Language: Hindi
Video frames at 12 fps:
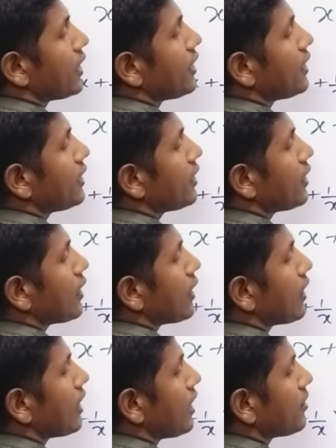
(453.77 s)
ए
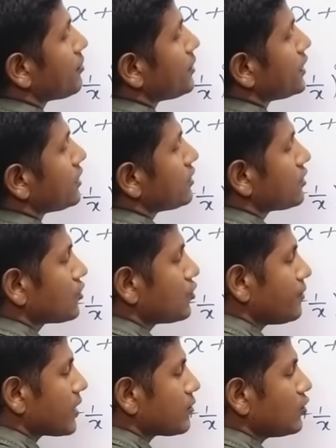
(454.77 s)
अब बी
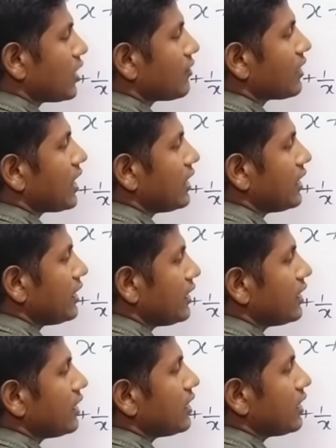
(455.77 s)
टू फार्मूला वाला
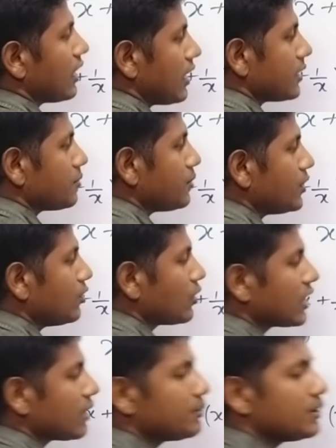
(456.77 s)
ए आई बी
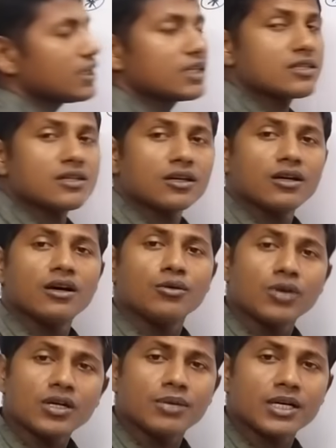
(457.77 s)
हो गया बी के
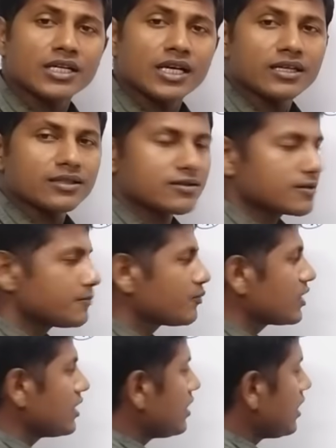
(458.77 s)
जगह वन बटा एक्स
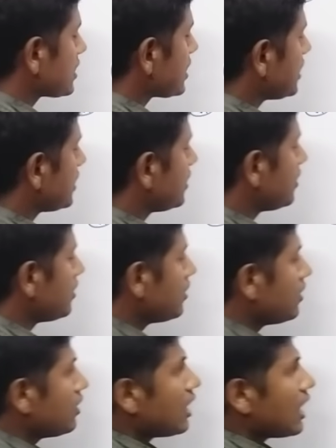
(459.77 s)
अच्छा
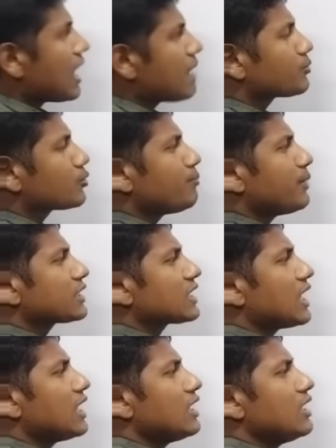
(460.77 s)
देखिए आपको
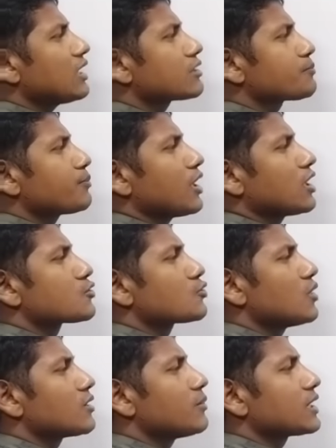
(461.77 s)
पता है एक्स
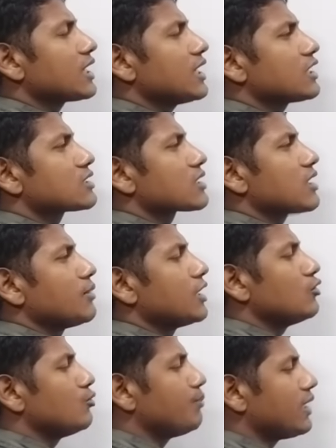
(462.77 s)
प्लस वन बटा एक्स का
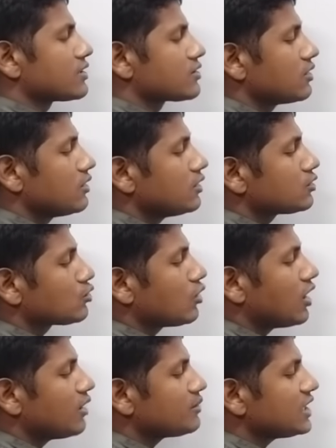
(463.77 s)
वैल्यू पाँच
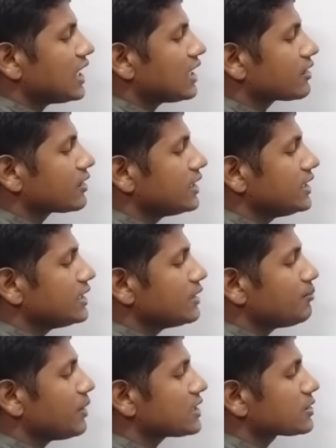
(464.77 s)
तो हम यहाँ रख
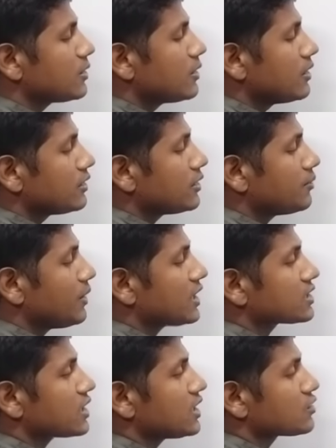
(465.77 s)
लिए पाँच ये
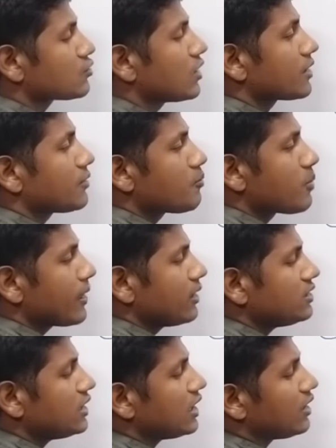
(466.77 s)
पाँच का
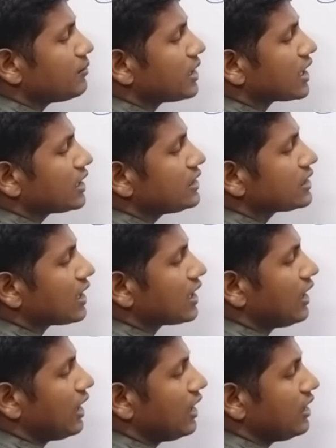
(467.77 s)
स्क्वायर ये हमारा
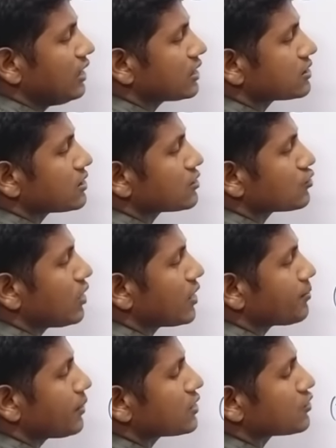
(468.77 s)
निकालना है एक्स
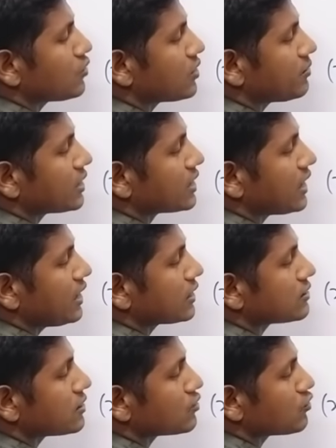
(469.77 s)
स्क्वायर प्लस वन बट्टा
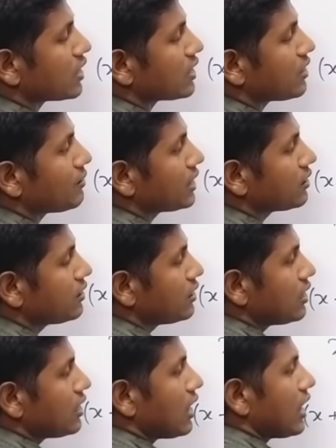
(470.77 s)
एक्स स्क्वायर का मान
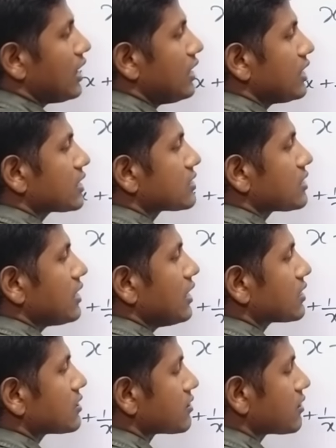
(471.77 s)
आ एक से
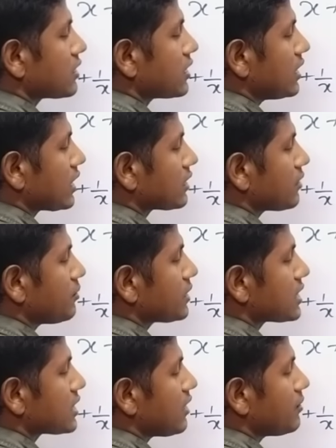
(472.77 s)
एक्स कट गया तब तो
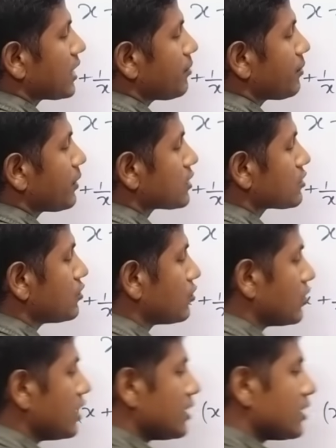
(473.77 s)
बचा हमारा प्लस
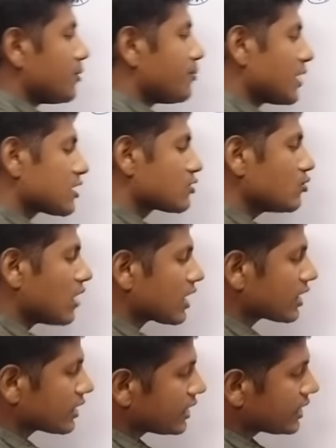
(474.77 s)
दो ये प्लस दो
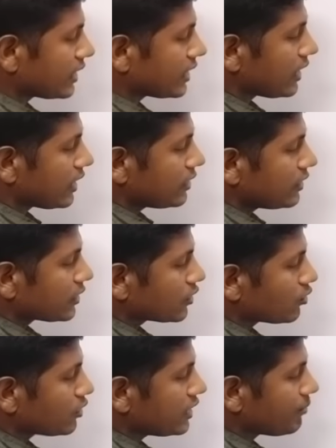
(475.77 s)
आकर घटेगा
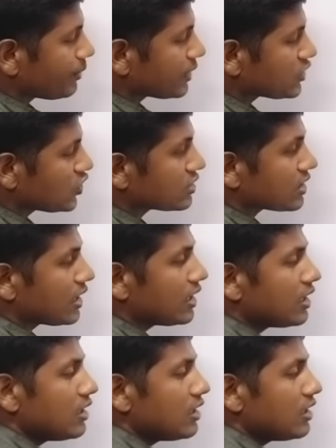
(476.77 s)
क्योंकि ये पच्चीस है